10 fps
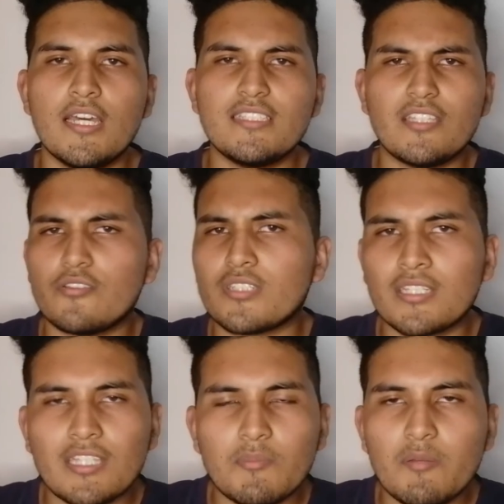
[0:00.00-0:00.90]

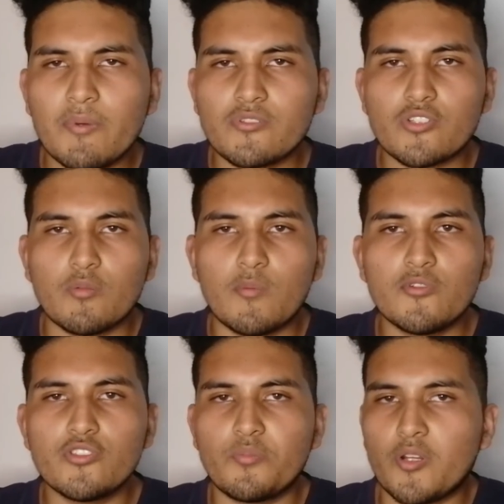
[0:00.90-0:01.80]
130 mil pesos como
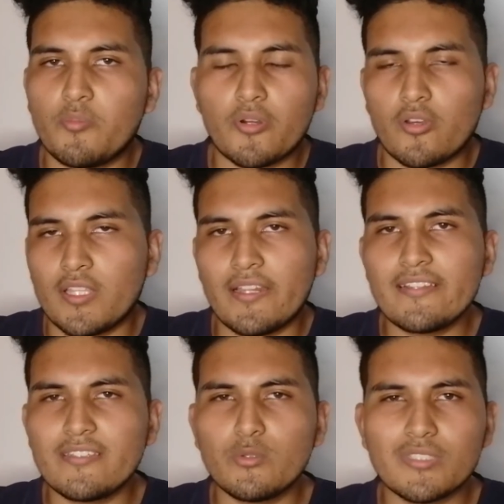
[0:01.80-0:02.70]
mucho, pero por lo general
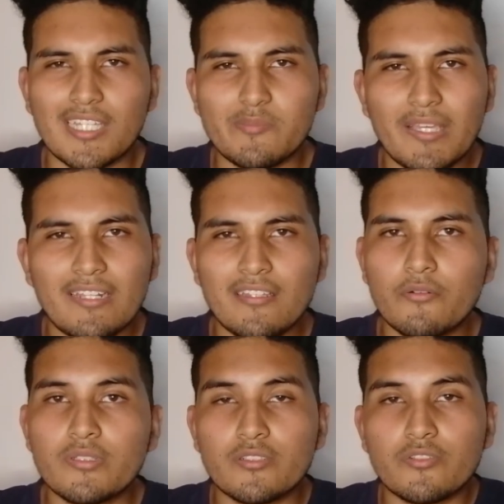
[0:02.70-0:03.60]
si buscas bien y
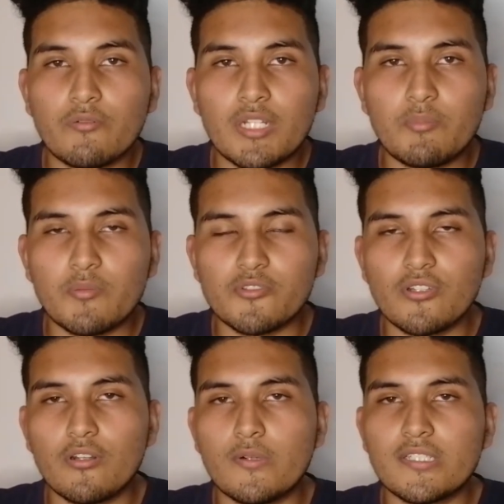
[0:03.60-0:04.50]
encuentras una buena
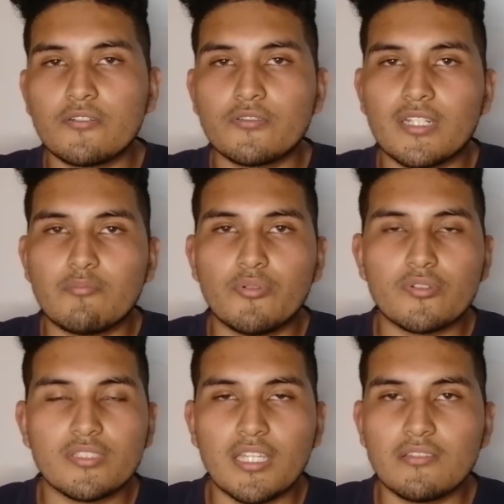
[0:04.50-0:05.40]
promoción lo vas a encontrar por
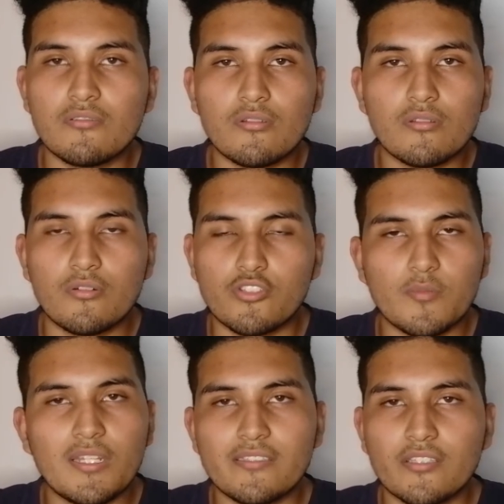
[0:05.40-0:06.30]
108
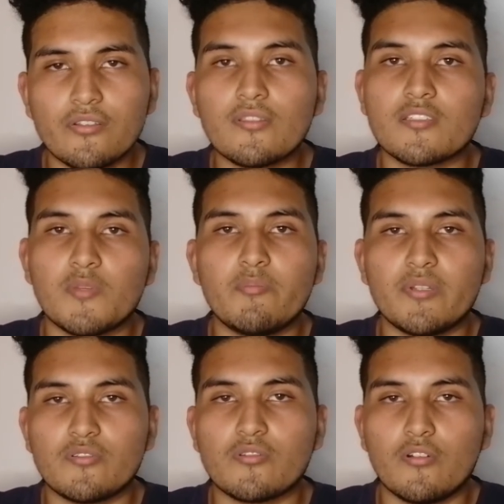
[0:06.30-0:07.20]
mil a 110 mil
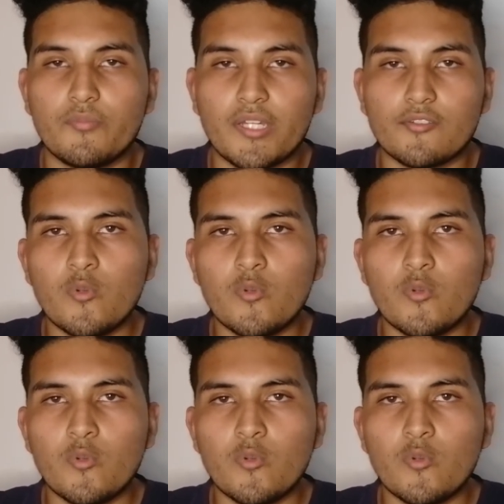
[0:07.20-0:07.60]
pesos colombianos,